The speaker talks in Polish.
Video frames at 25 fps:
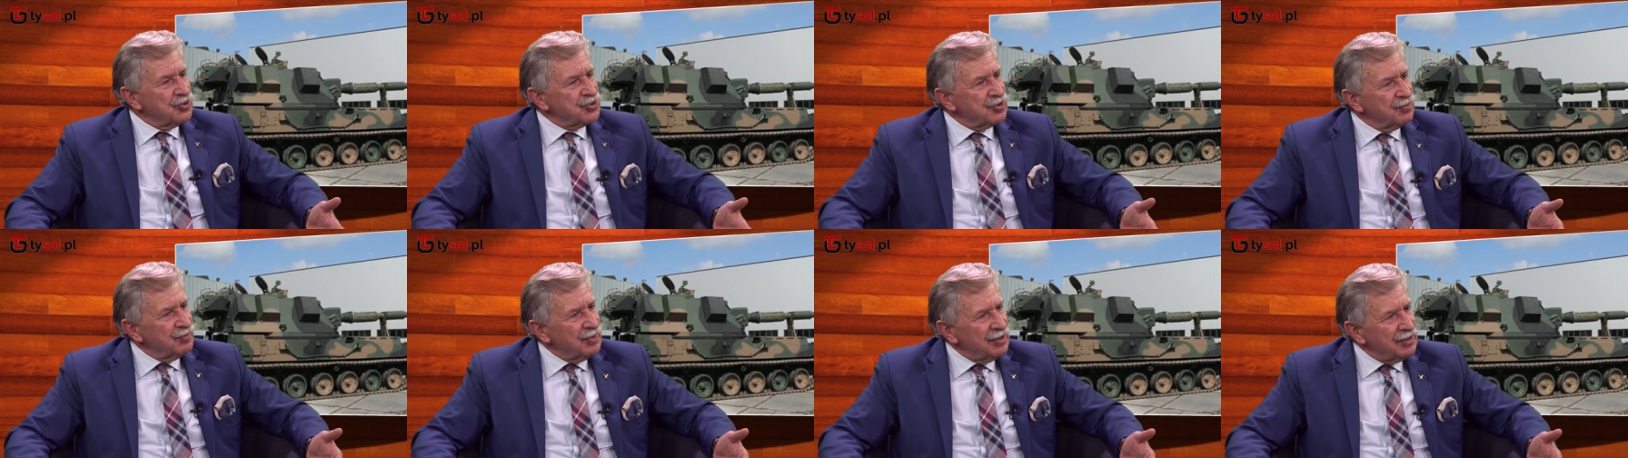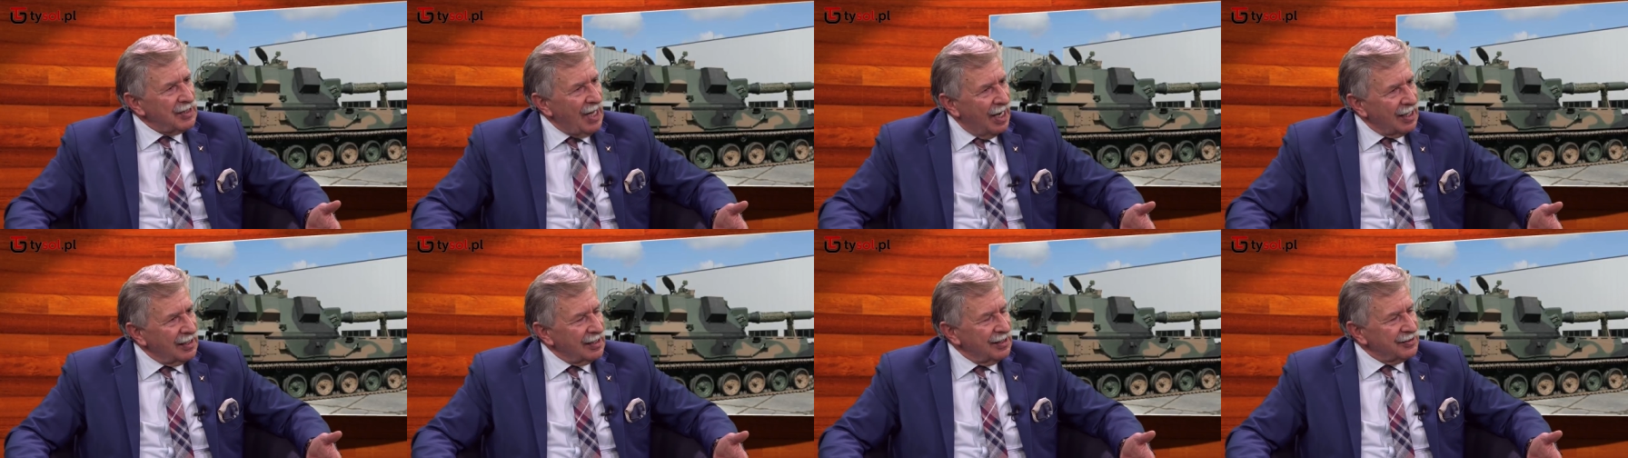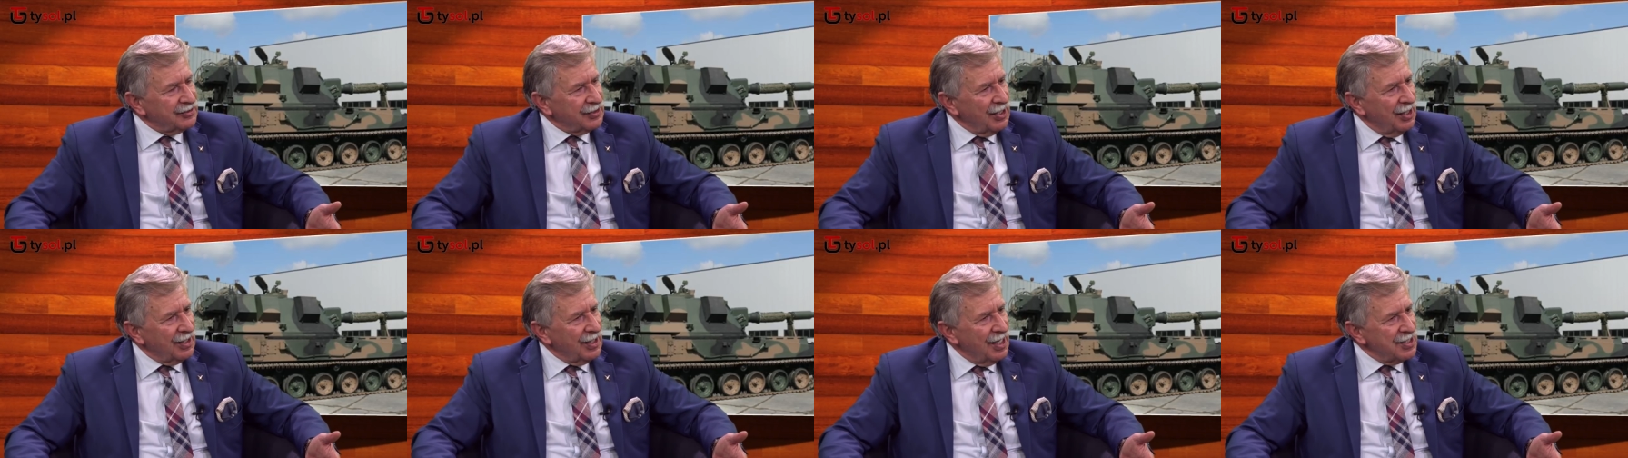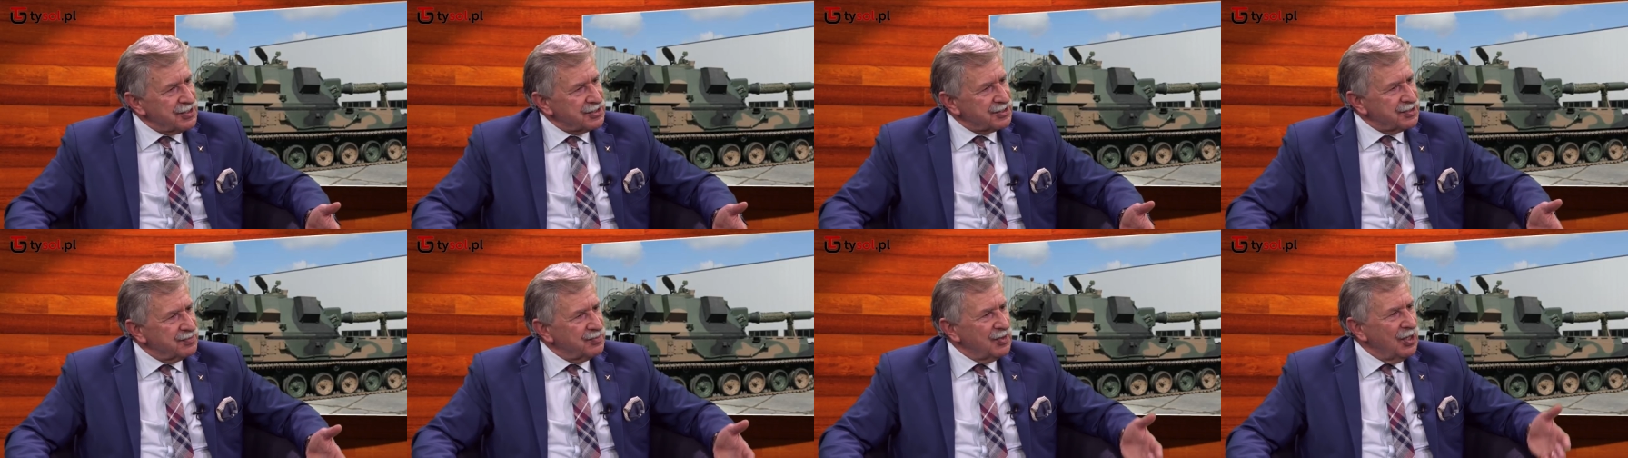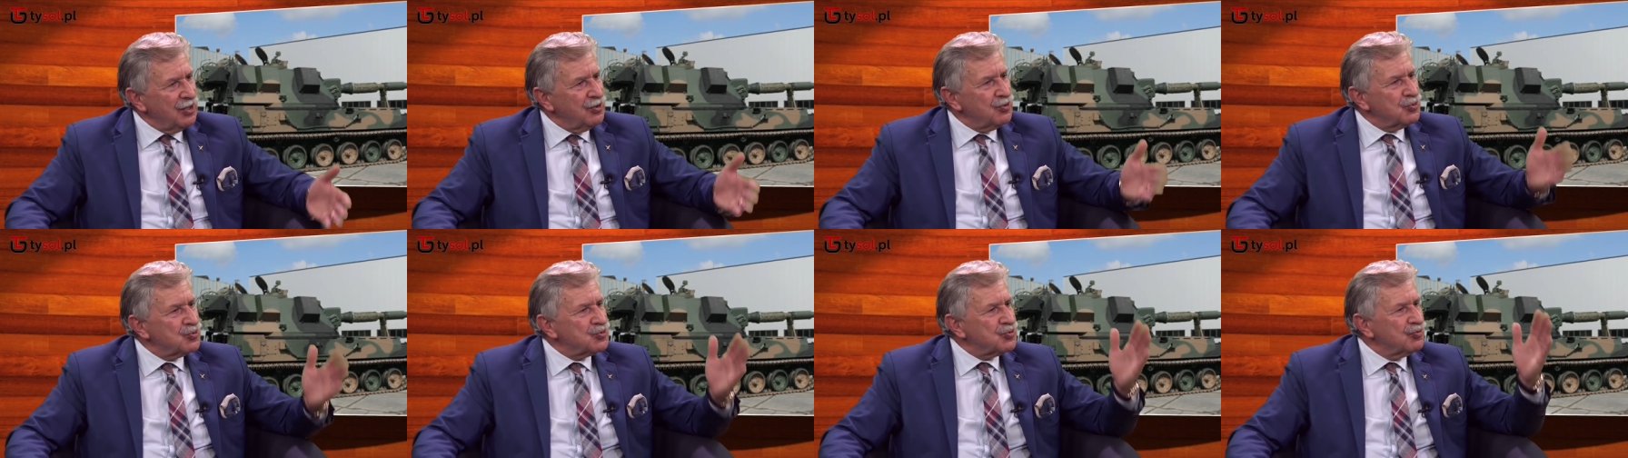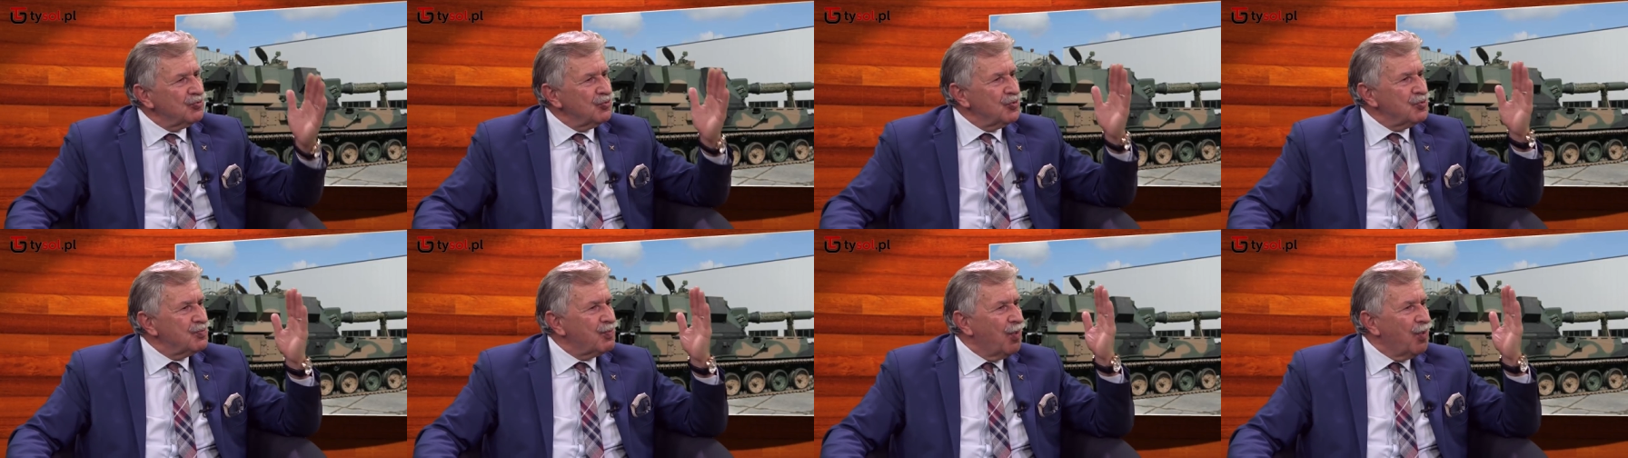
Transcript: żeby nagle teraz zmienił swój